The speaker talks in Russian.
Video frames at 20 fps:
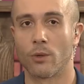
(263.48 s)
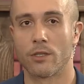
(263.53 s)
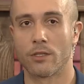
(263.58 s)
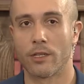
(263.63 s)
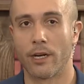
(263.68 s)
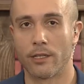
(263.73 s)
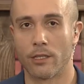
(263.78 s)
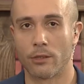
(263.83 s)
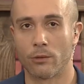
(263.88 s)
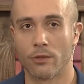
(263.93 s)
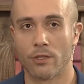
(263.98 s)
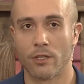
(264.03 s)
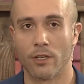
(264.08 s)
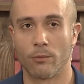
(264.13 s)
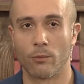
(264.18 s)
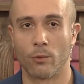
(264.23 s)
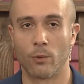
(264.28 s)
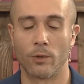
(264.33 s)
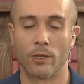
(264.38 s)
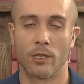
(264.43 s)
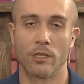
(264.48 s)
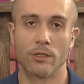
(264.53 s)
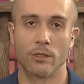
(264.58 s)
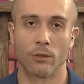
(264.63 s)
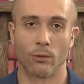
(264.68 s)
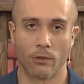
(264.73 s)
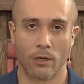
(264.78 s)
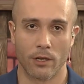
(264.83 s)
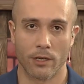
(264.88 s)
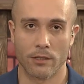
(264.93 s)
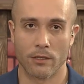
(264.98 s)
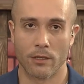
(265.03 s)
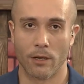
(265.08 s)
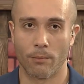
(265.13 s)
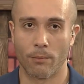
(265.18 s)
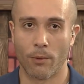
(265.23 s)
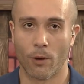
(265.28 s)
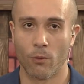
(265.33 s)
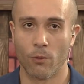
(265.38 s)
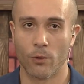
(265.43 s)
искать эту самую истину
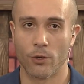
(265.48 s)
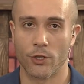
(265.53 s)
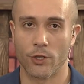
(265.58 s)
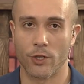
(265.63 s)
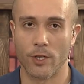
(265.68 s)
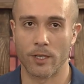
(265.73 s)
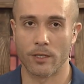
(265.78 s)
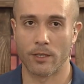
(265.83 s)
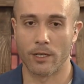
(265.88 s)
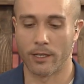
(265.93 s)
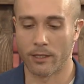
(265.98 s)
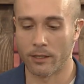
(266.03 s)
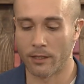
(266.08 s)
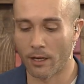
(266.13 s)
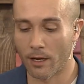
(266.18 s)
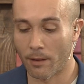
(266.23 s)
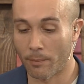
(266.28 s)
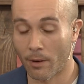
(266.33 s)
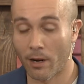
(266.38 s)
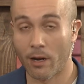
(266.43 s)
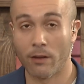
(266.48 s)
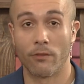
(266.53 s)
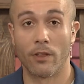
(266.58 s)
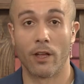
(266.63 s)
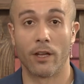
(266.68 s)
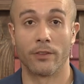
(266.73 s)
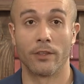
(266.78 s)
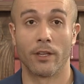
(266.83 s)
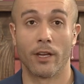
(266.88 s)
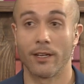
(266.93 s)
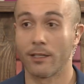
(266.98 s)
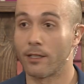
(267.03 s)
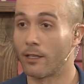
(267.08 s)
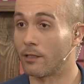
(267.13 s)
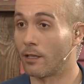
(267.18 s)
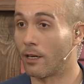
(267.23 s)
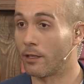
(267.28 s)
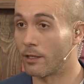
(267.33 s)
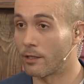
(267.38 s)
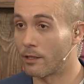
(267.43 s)
гораздо проще, когда правда одна,
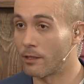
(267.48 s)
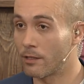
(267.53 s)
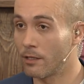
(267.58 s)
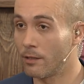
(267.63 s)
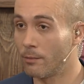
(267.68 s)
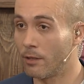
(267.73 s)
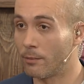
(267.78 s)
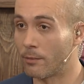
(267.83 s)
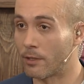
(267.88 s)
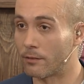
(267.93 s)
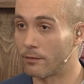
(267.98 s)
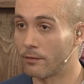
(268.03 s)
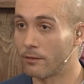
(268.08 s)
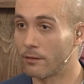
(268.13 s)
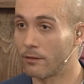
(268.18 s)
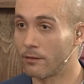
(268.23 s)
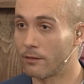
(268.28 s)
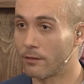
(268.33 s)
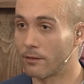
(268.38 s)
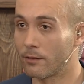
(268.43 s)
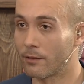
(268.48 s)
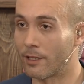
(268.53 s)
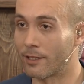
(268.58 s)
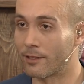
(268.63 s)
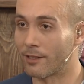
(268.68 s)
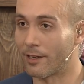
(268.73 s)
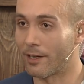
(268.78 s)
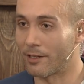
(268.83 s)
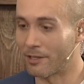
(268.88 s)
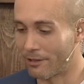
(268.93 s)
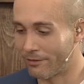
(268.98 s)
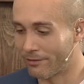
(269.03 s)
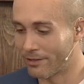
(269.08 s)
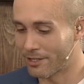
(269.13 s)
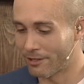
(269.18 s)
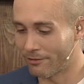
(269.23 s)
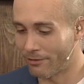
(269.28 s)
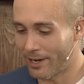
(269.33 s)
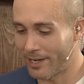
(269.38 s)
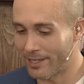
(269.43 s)
когда она незыблема, когда не
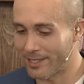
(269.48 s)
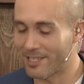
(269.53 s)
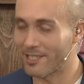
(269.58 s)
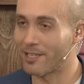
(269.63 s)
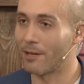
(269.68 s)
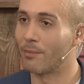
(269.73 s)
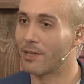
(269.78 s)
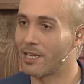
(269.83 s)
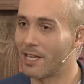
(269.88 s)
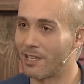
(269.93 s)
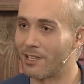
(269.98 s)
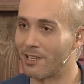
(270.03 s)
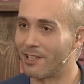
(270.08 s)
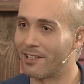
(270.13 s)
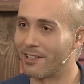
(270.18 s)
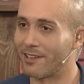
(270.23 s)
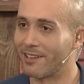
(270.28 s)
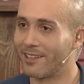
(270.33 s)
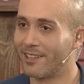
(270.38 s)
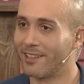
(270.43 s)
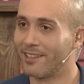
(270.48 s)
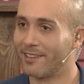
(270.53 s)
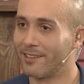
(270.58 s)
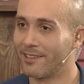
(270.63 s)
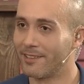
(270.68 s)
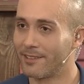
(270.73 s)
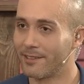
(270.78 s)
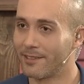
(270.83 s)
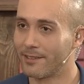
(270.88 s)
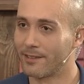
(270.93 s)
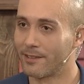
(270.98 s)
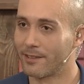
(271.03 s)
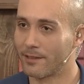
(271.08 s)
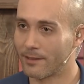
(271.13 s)
вызывает сомнений. Да,